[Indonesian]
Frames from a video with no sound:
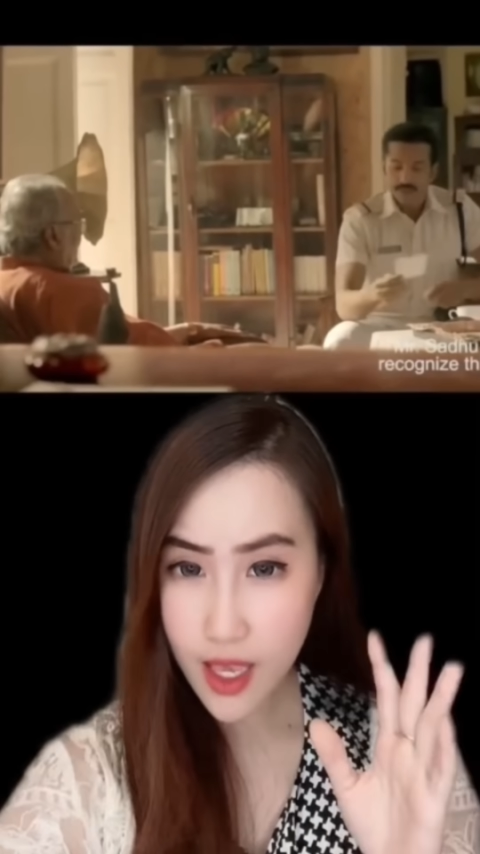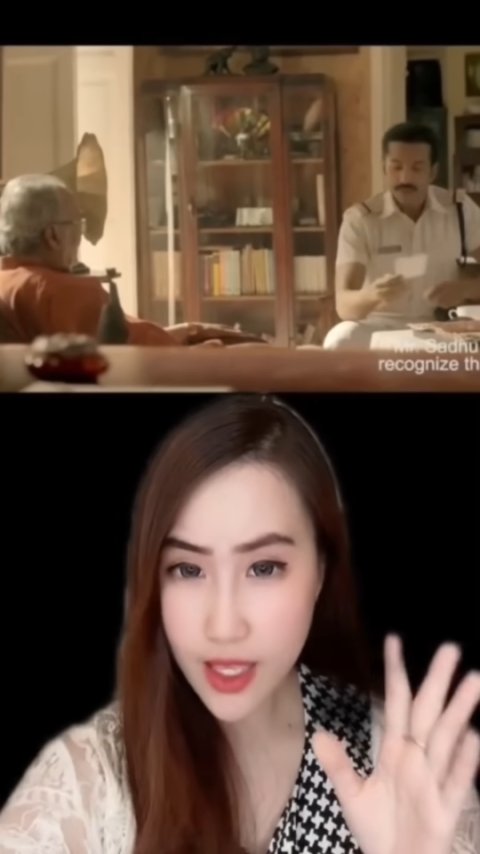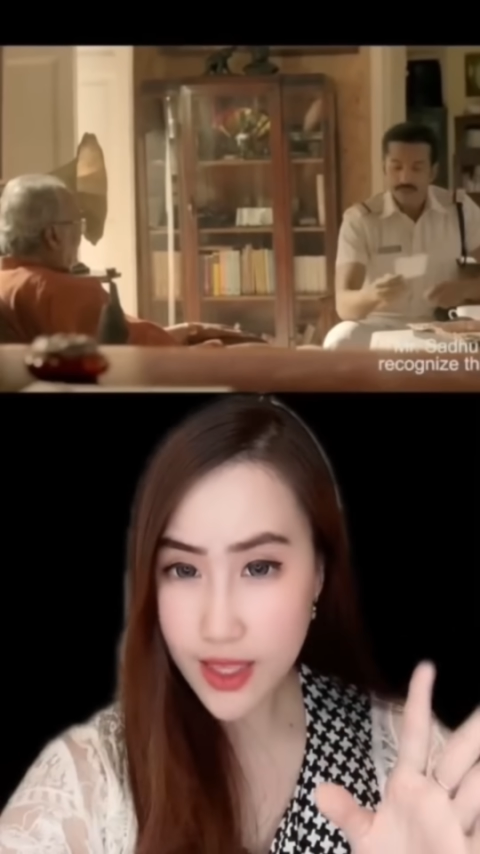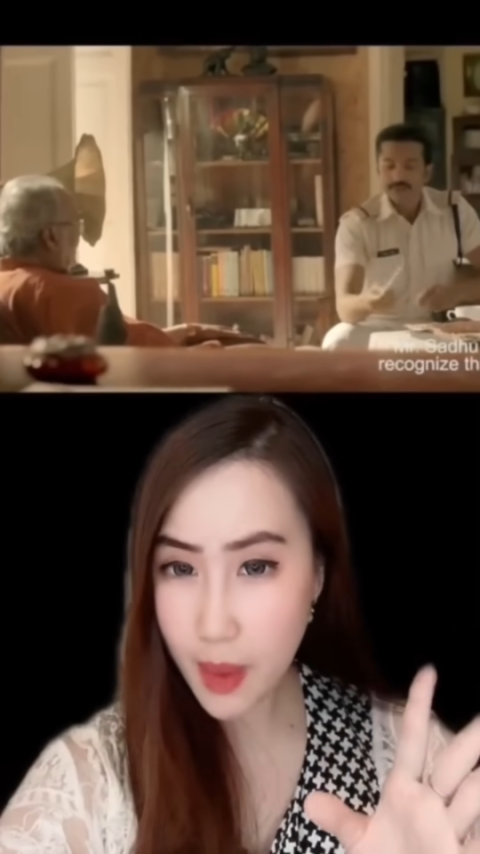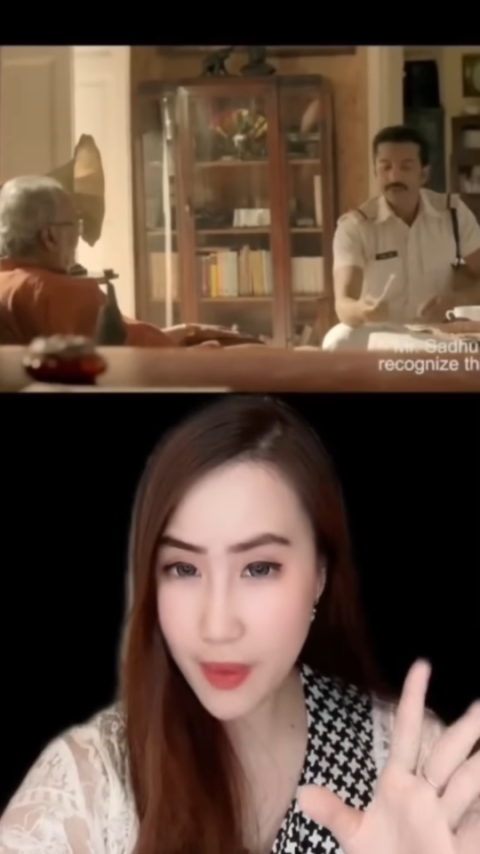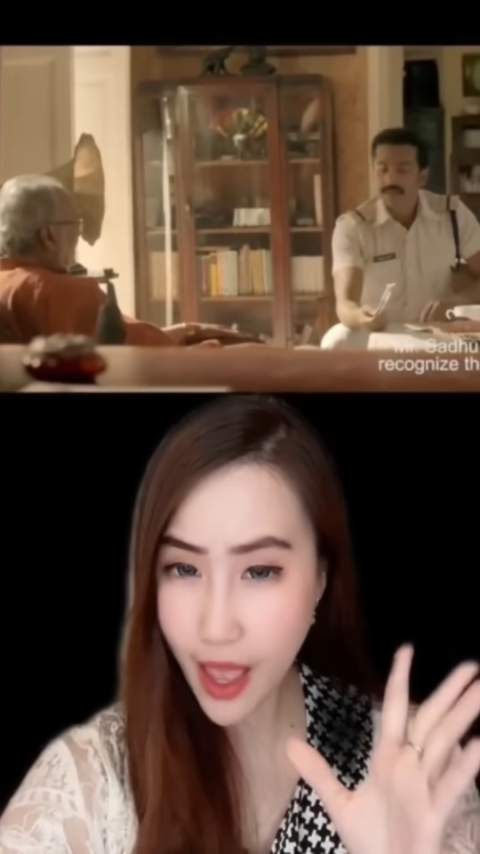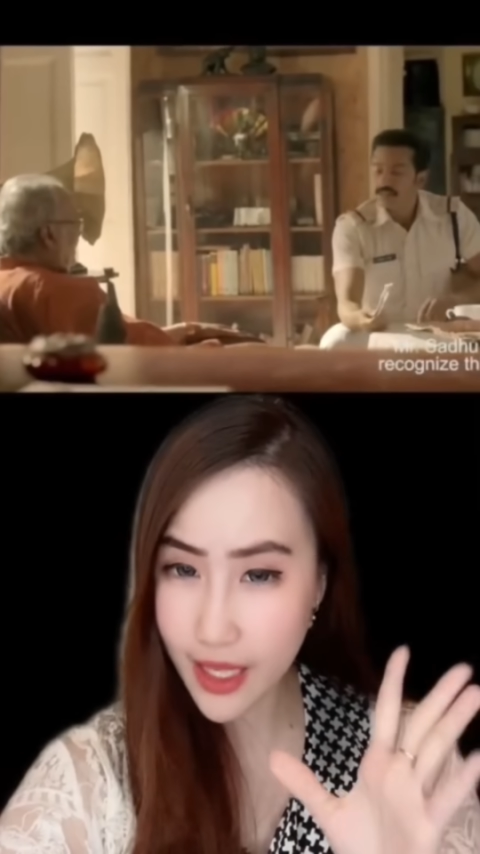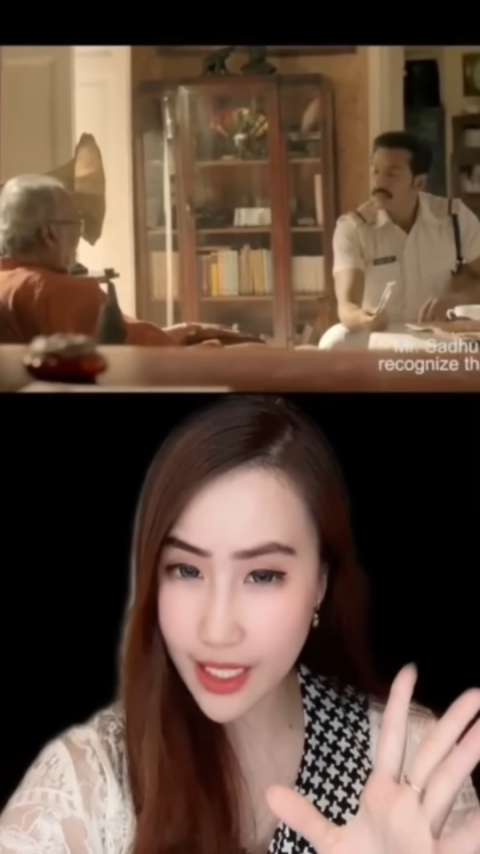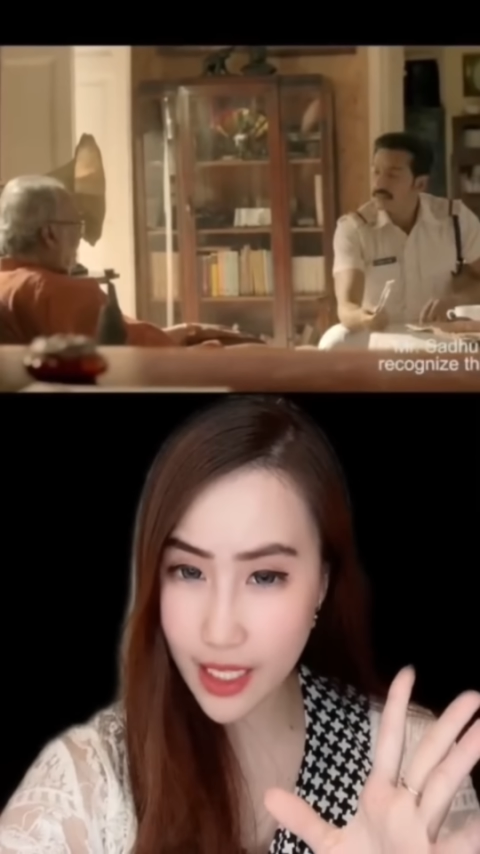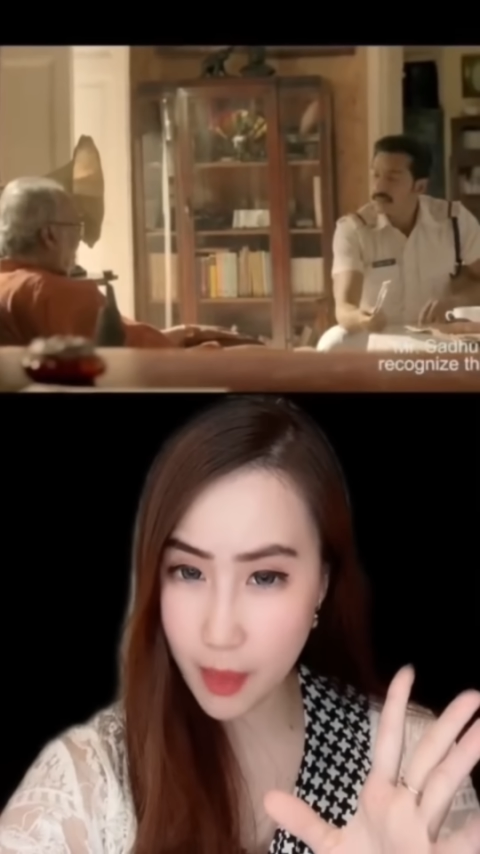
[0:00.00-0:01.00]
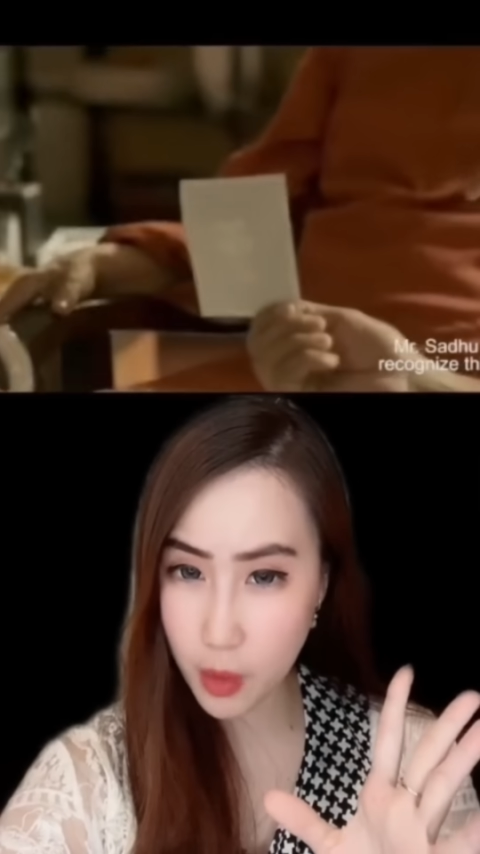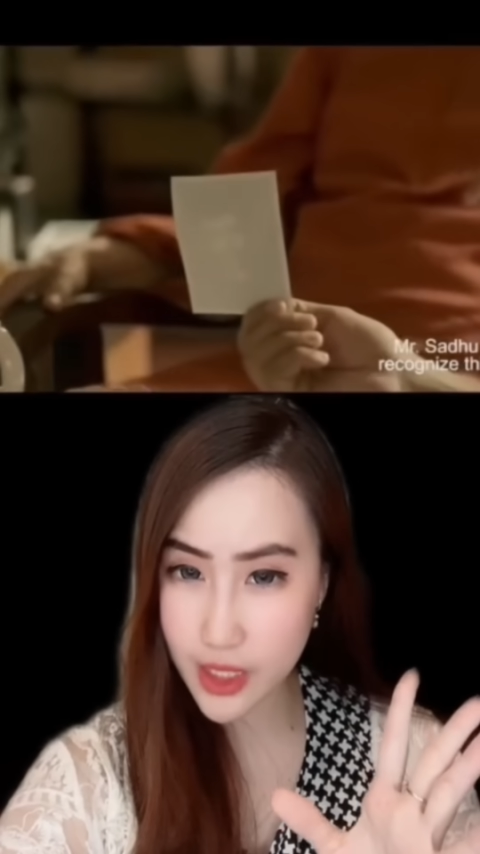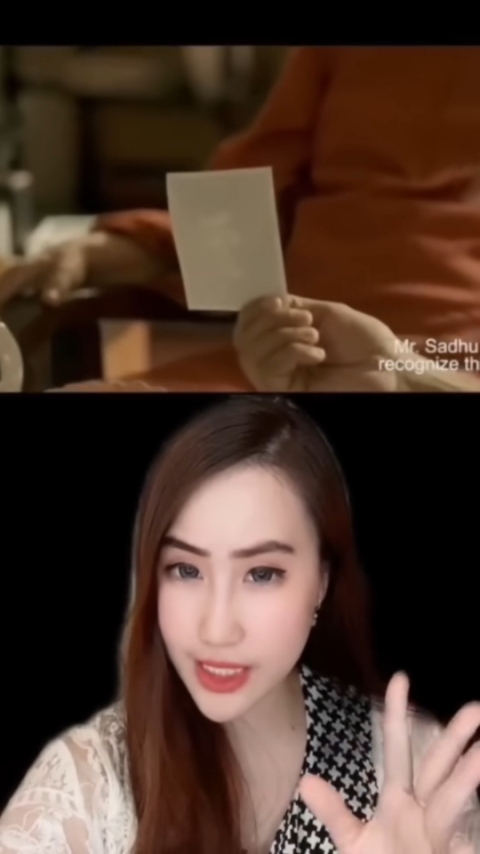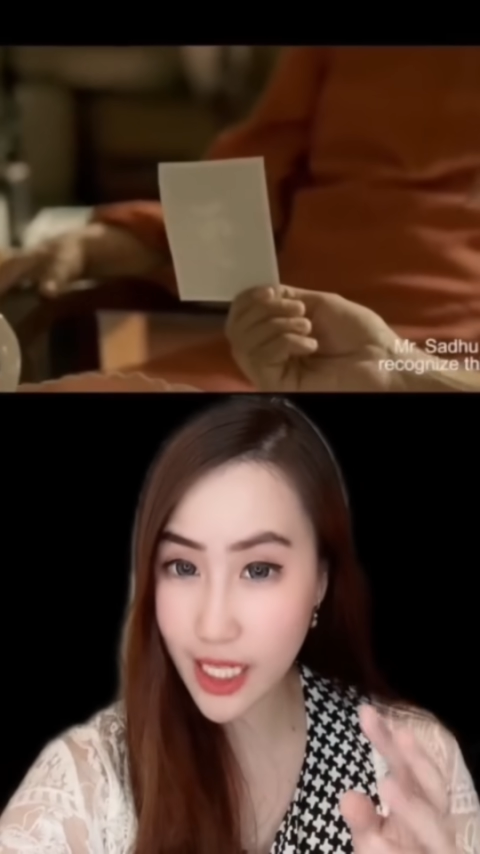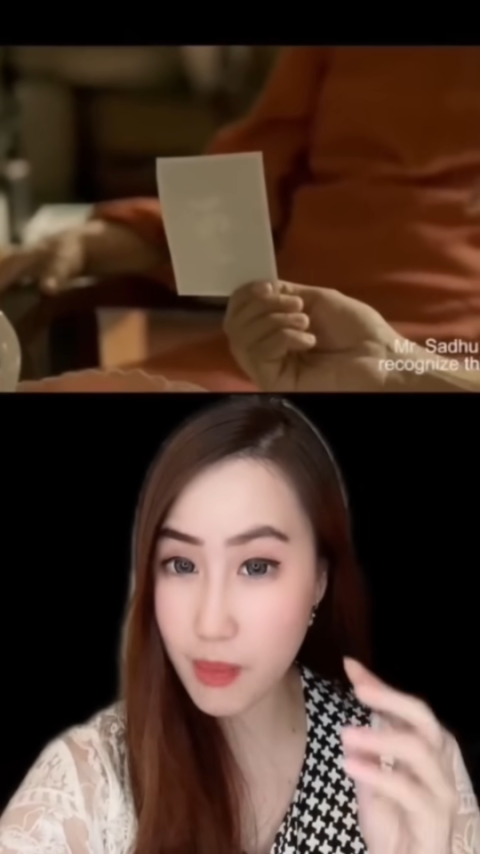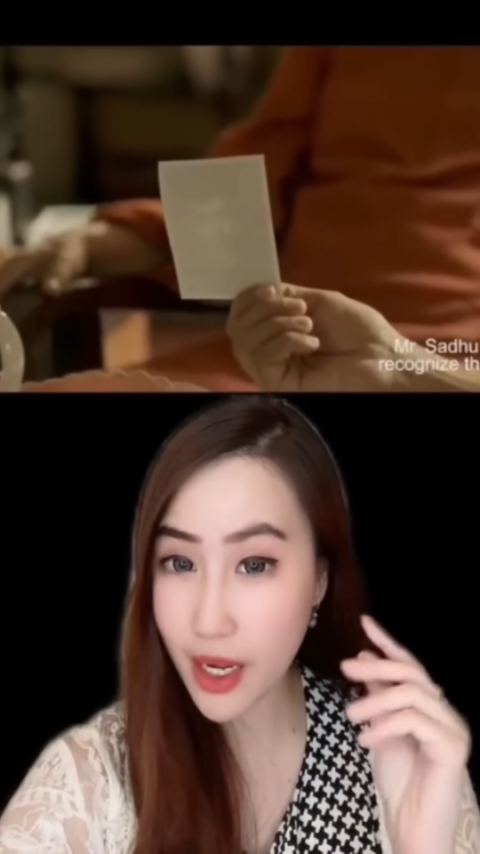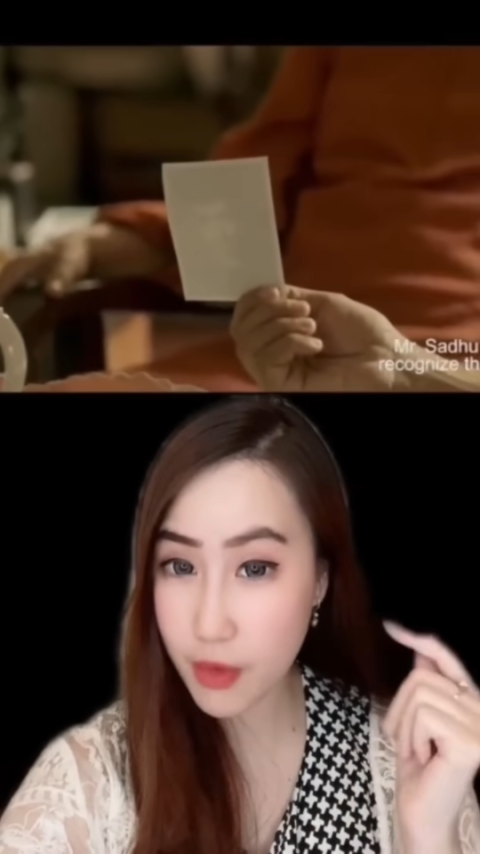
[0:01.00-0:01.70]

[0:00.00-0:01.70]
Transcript: Tapi akhirnya polisinya kembali